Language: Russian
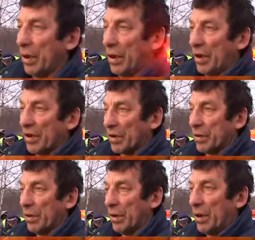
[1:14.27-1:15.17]

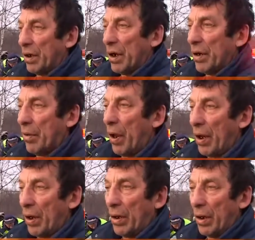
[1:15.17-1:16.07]
этот,
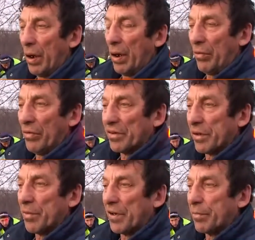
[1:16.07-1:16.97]

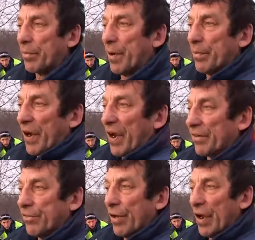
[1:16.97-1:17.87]
велосипед проехал
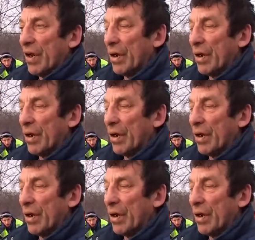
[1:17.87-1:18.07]
сюда.